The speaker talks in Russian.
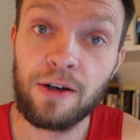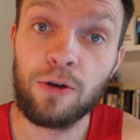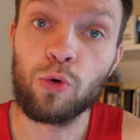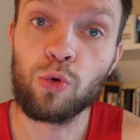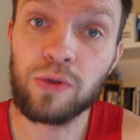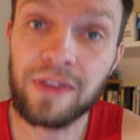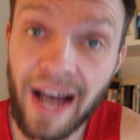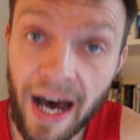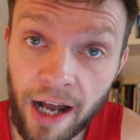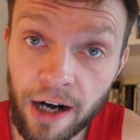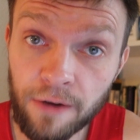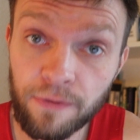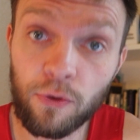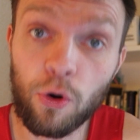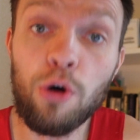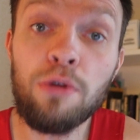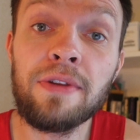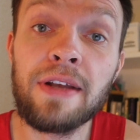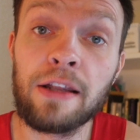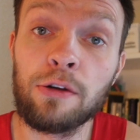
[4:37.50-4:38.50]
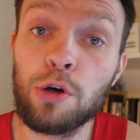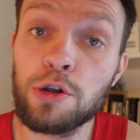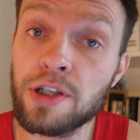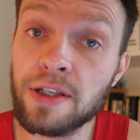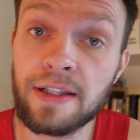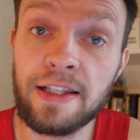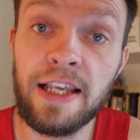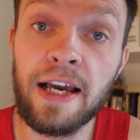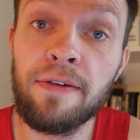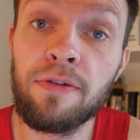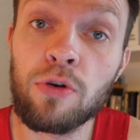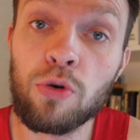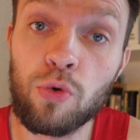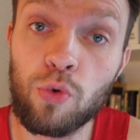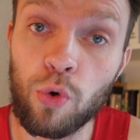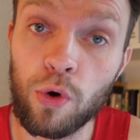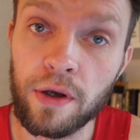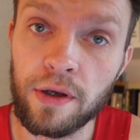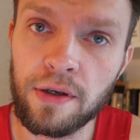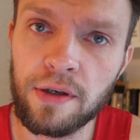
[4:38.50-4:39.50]
ударов он наносит левой
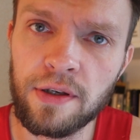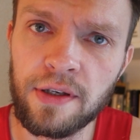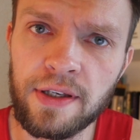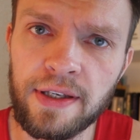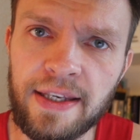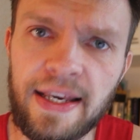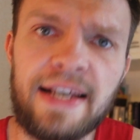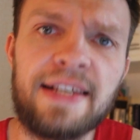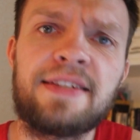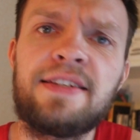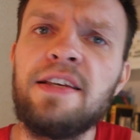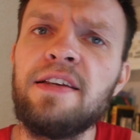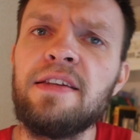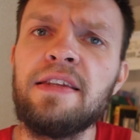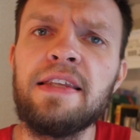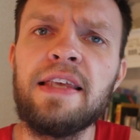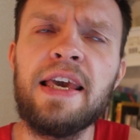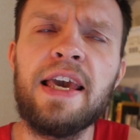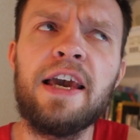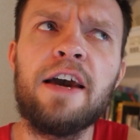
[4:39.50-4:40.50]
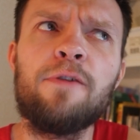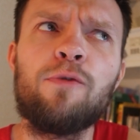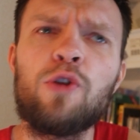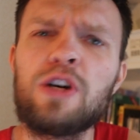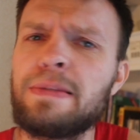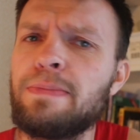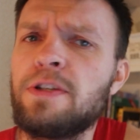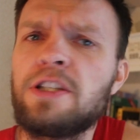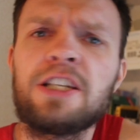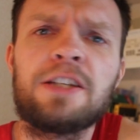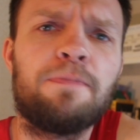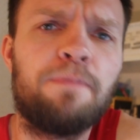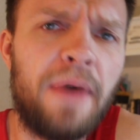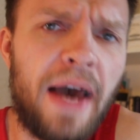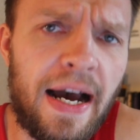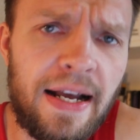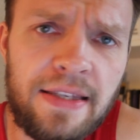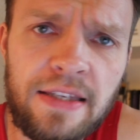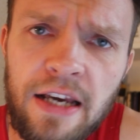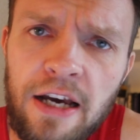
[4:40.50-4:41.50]
рукой. Если не
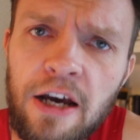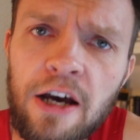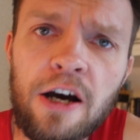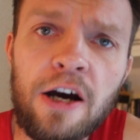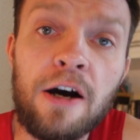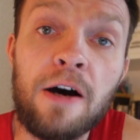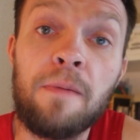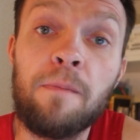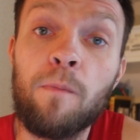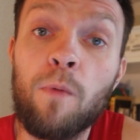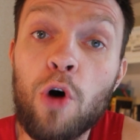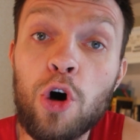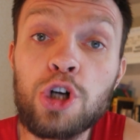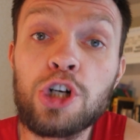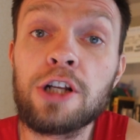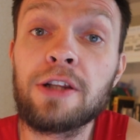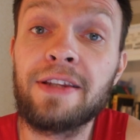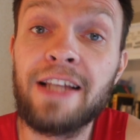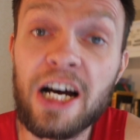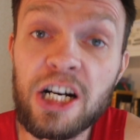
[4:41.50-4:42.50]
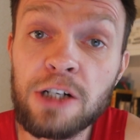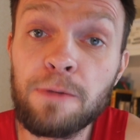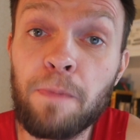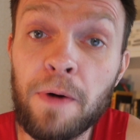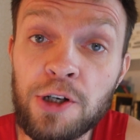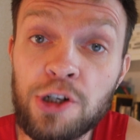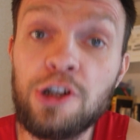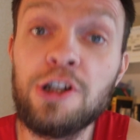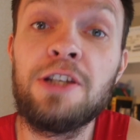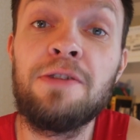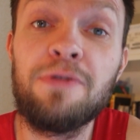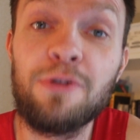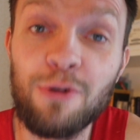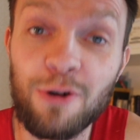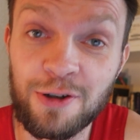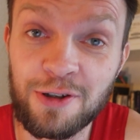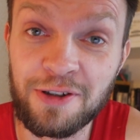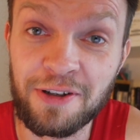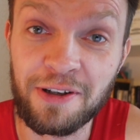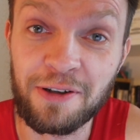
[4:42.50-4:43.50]
85, может даже почти
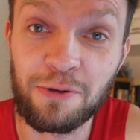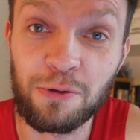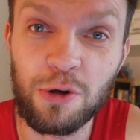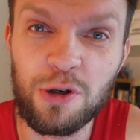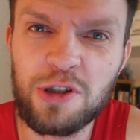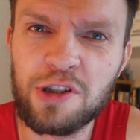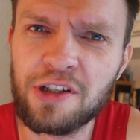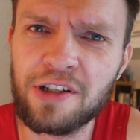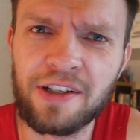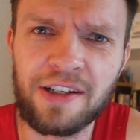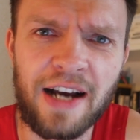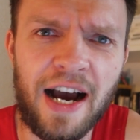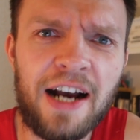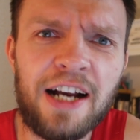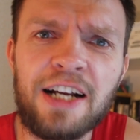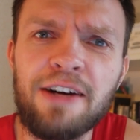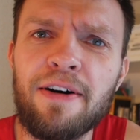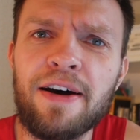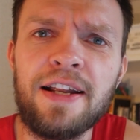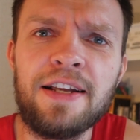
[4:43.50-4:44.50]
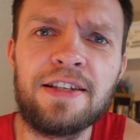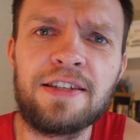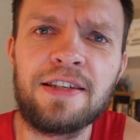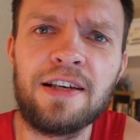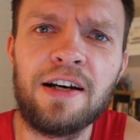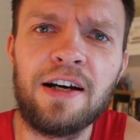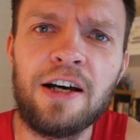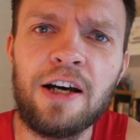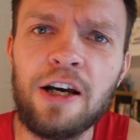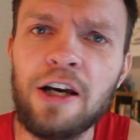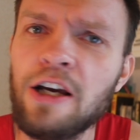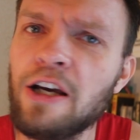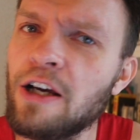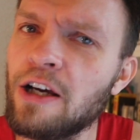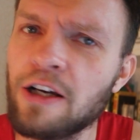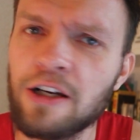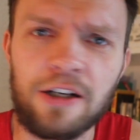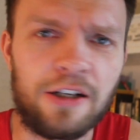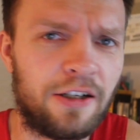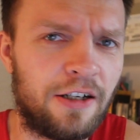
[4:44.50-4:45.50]
90. То есть, как говорится,
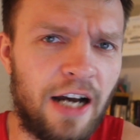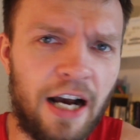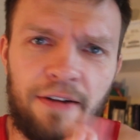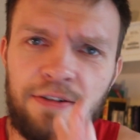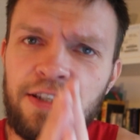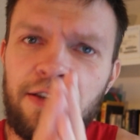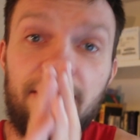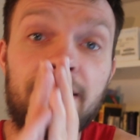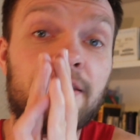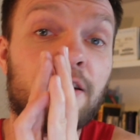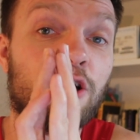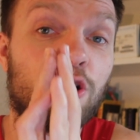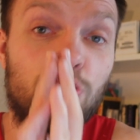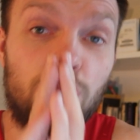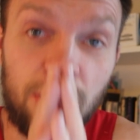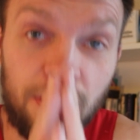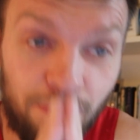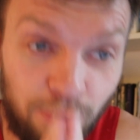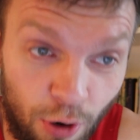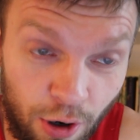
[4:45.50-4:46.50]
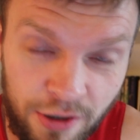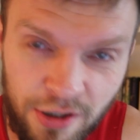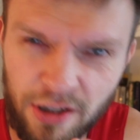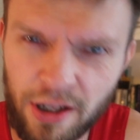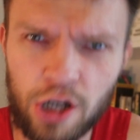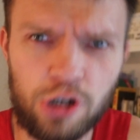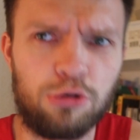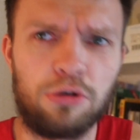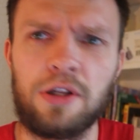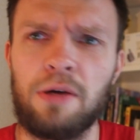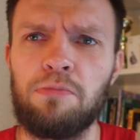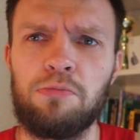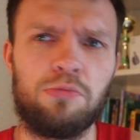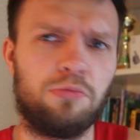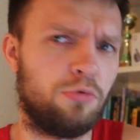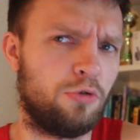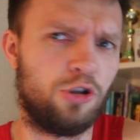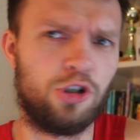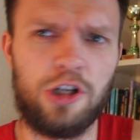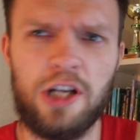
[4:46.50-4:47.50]
как в советской школе бокса, да, что
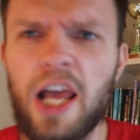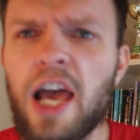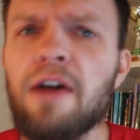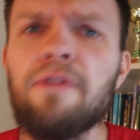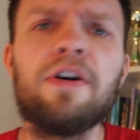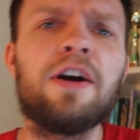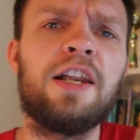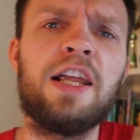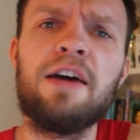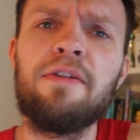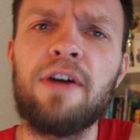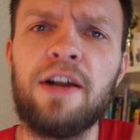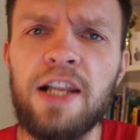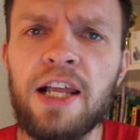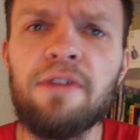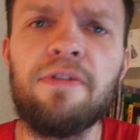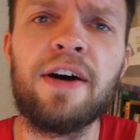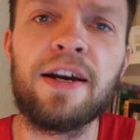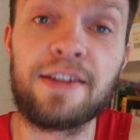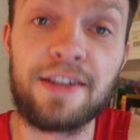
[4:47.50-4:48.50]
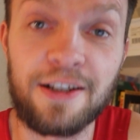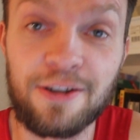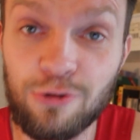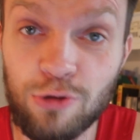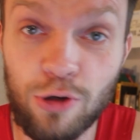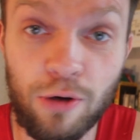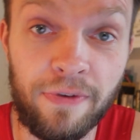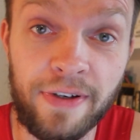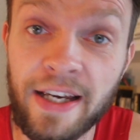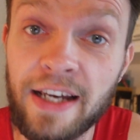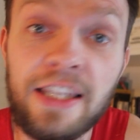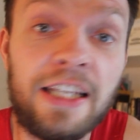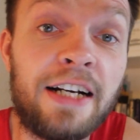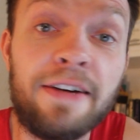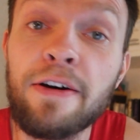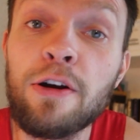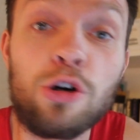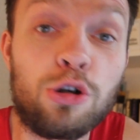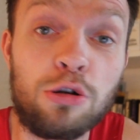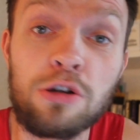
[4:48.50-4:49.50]
там левая, левая, левая это основа. Я не
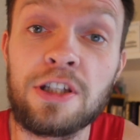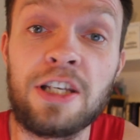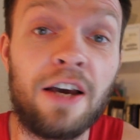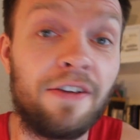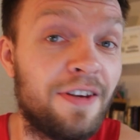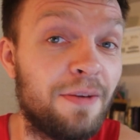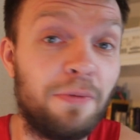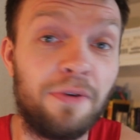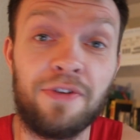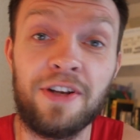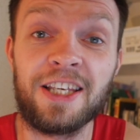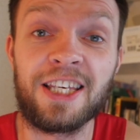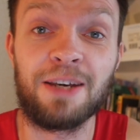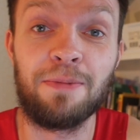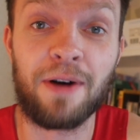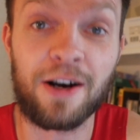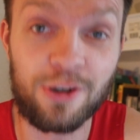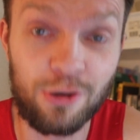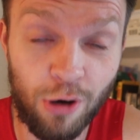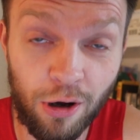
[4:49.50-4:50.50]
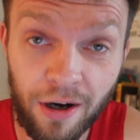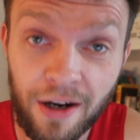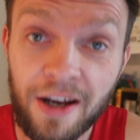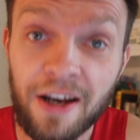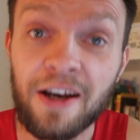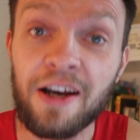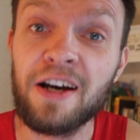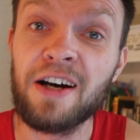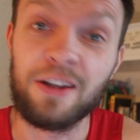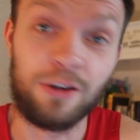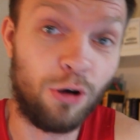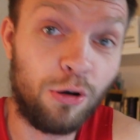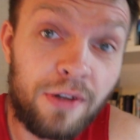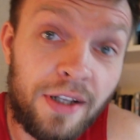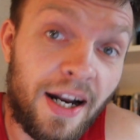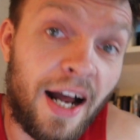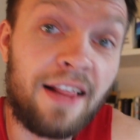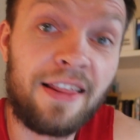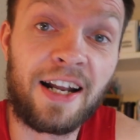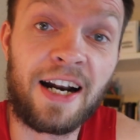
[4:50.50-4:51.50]
говорю, что Теофима великий боксер, но он
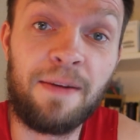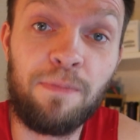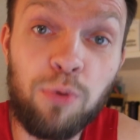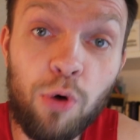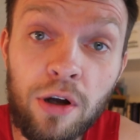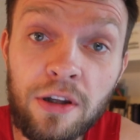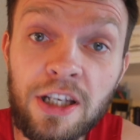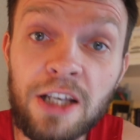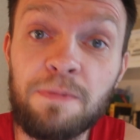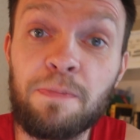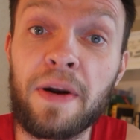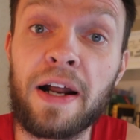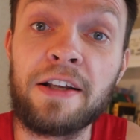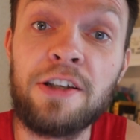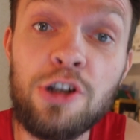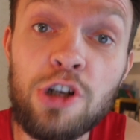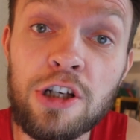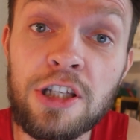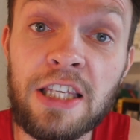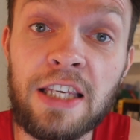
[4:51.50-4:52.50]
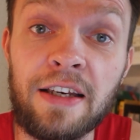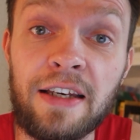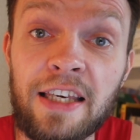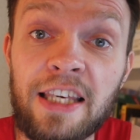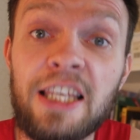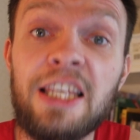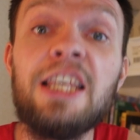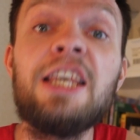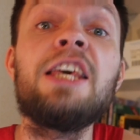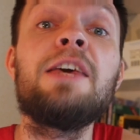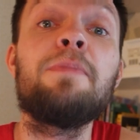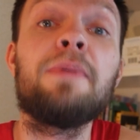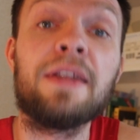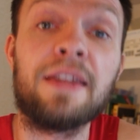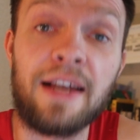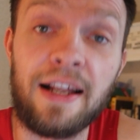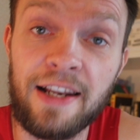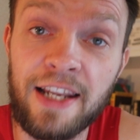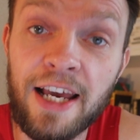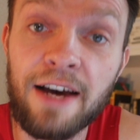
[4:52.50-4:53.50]
реально работает практически
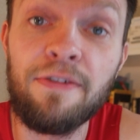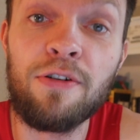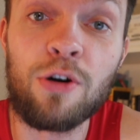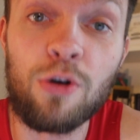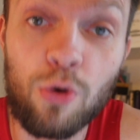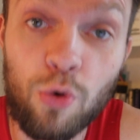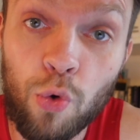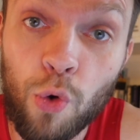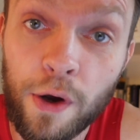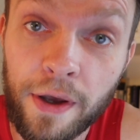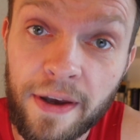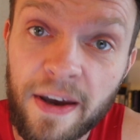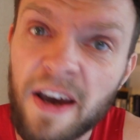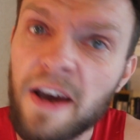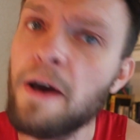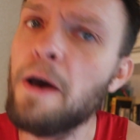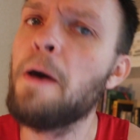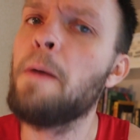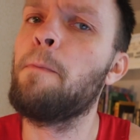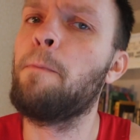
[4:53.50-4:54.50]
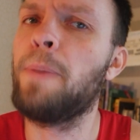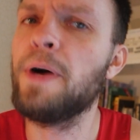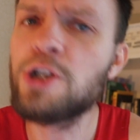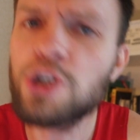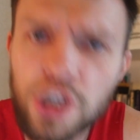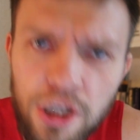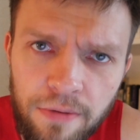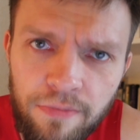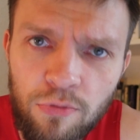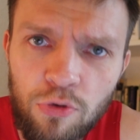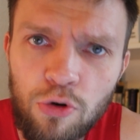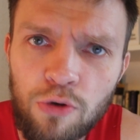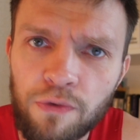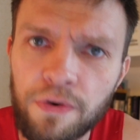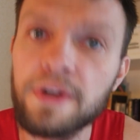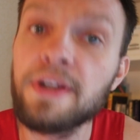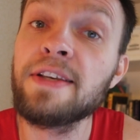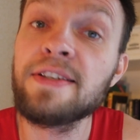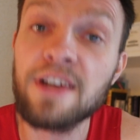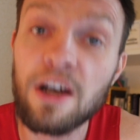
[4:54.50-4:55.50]
именно левой рукой. Почему,
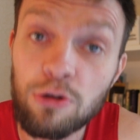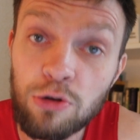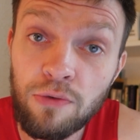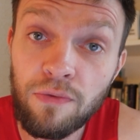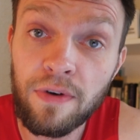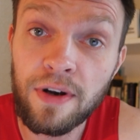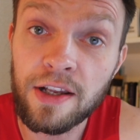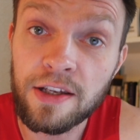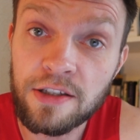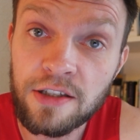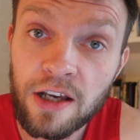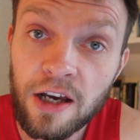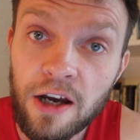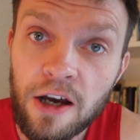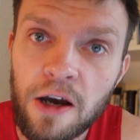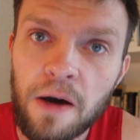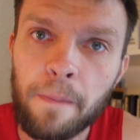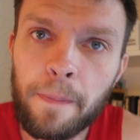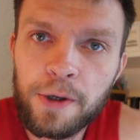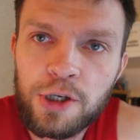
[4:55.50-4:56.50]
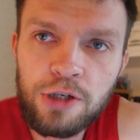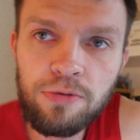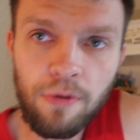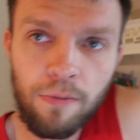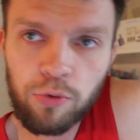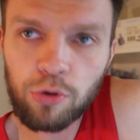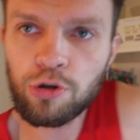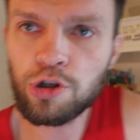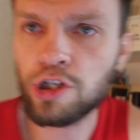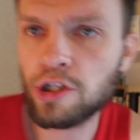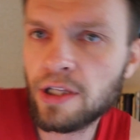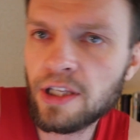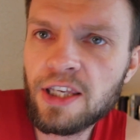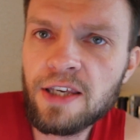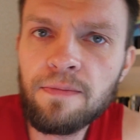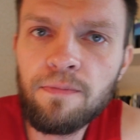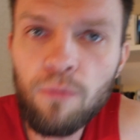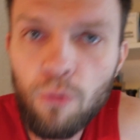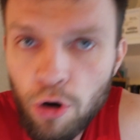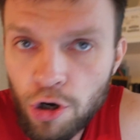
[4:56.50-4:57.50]
вы не задумались, почему, будучи
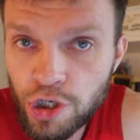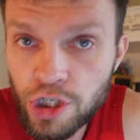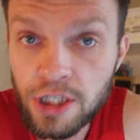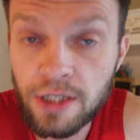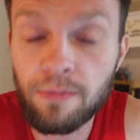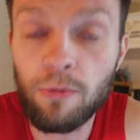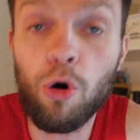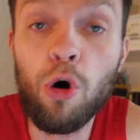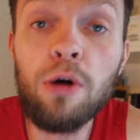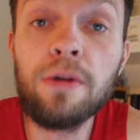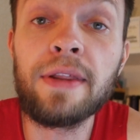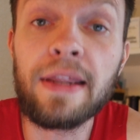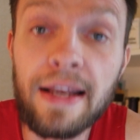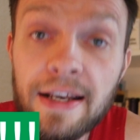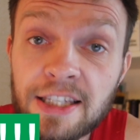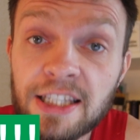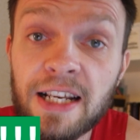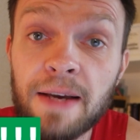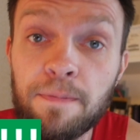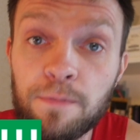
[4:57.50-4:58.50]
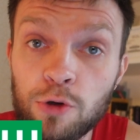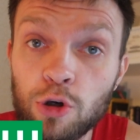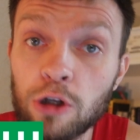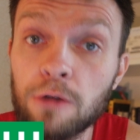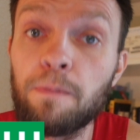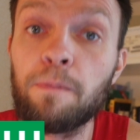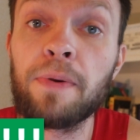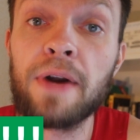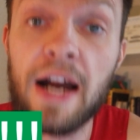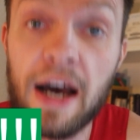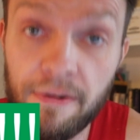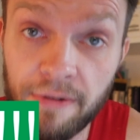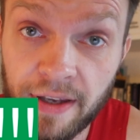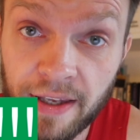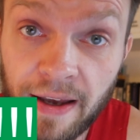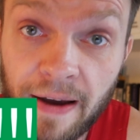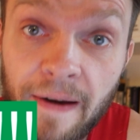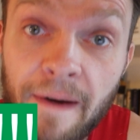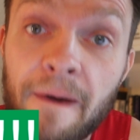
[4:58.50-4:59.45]
таким мощным, он резко бьет правой?